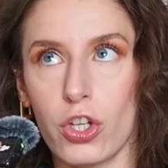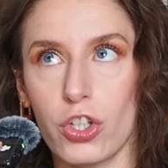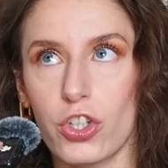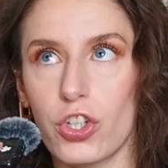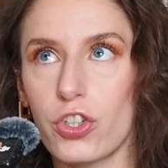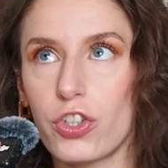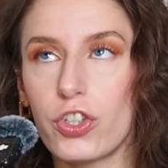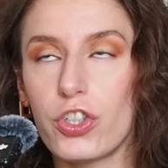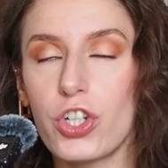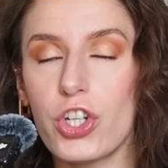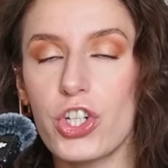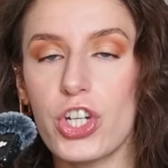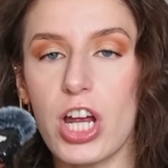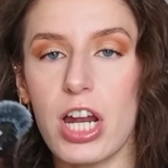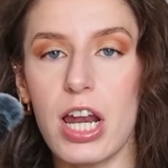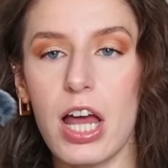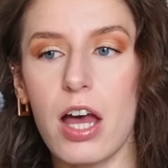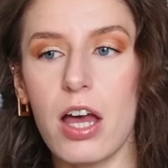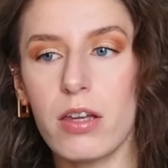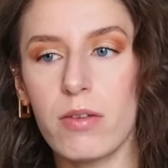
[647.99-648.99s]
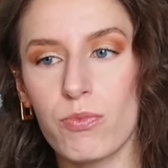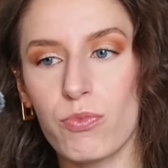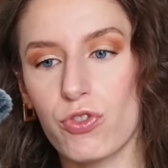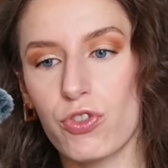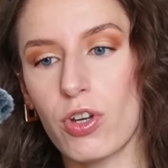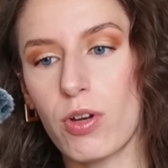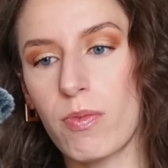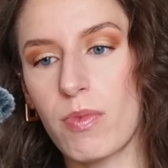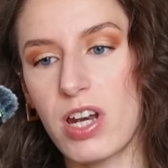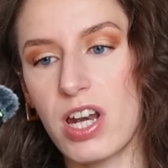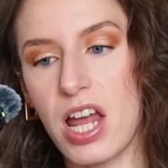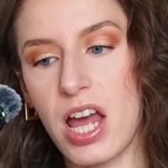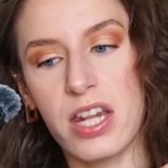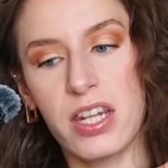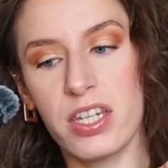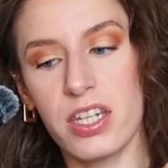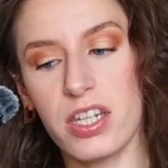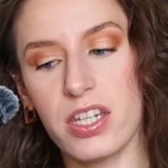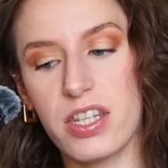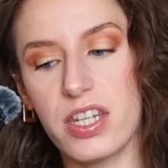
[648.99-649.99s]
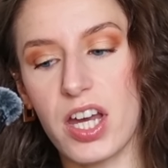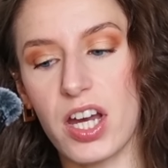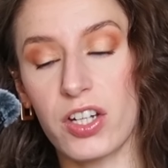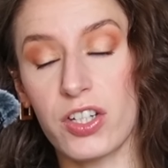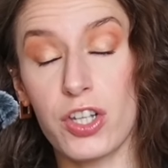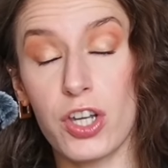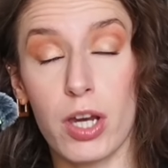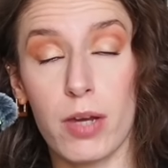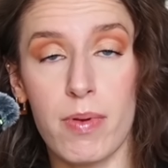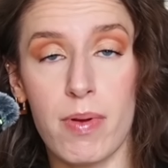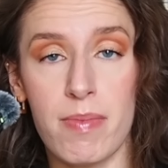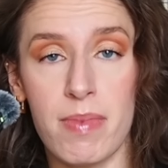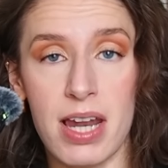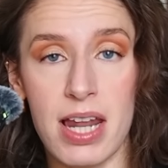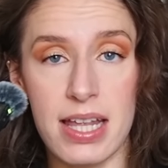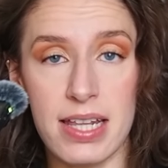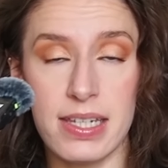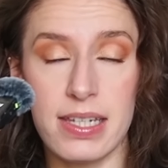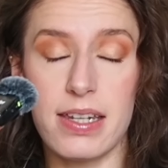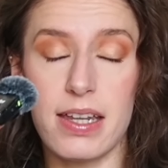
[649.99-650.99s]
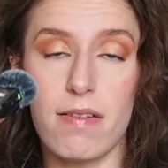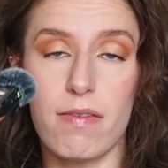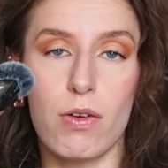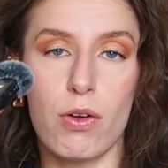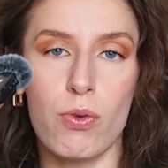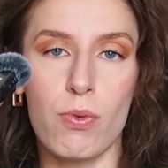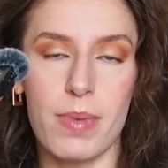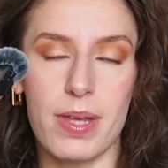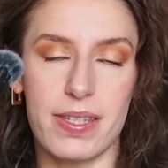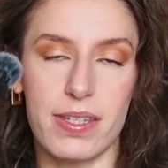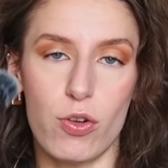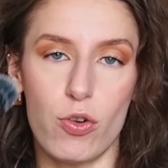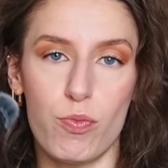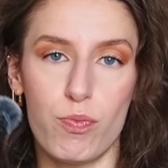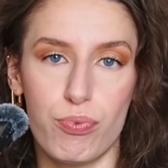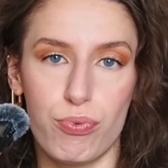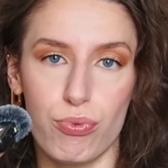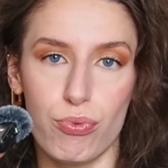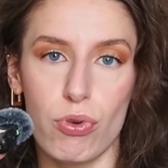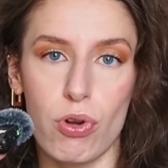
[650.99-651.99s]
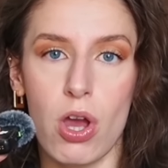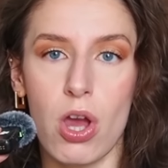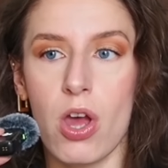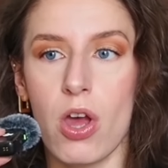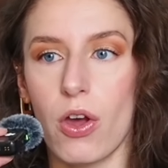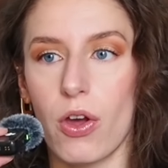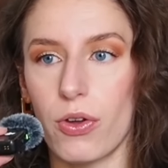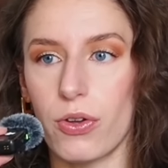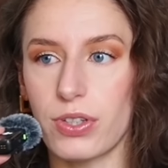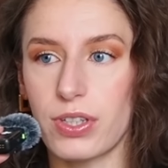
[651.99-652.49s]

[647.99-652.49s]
qui était déjà là, il me semble, l'année dernière et même l'année d'avant. Bah, c'est le pull euh,